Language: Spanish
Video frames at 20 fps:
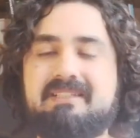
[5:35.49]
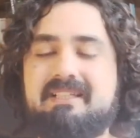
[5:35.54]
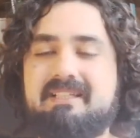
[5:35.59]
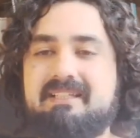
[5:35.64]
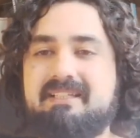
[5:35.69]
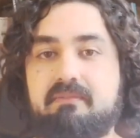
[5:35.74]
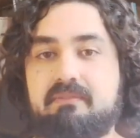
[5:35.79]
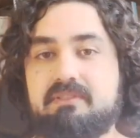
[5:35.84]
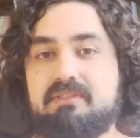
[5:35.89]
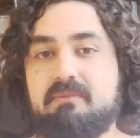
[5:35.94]

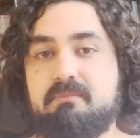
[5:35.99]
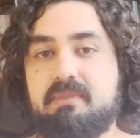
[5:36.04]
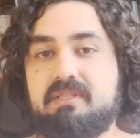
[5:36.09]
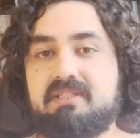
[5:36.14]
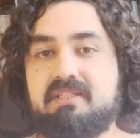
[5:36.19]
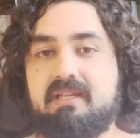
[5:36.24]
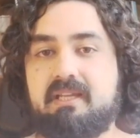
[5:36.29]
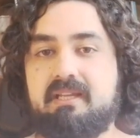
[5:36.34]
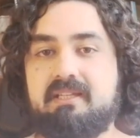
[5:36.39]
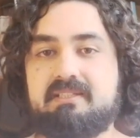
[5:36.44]
Y como siempre,
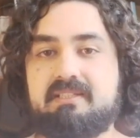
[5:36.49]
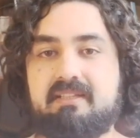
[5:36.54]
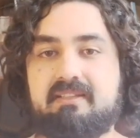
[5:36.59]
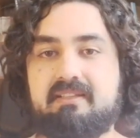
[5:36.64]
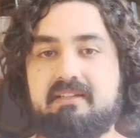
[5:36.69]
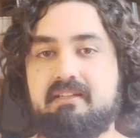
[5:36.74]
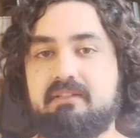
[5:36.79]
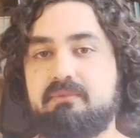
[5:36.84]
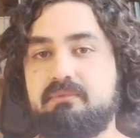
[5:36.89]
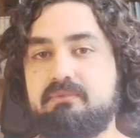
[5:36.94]
si queréis
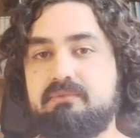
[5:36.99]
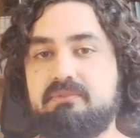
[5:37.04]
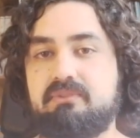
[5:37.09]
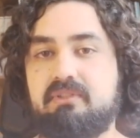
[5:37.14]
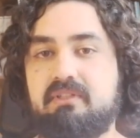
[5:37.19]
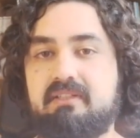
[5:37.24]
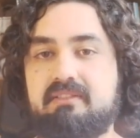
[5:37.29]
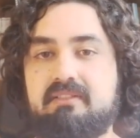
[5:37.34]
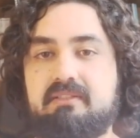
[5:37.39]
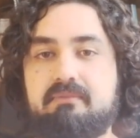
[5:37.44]
hacer algún
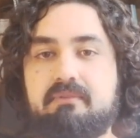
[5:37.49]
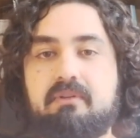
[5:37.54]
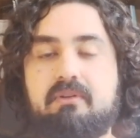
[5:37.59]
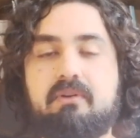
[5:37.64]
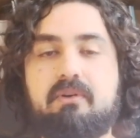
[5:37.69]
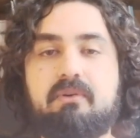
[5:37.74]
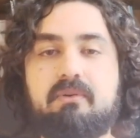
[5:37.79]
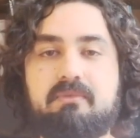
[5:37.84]
donativo o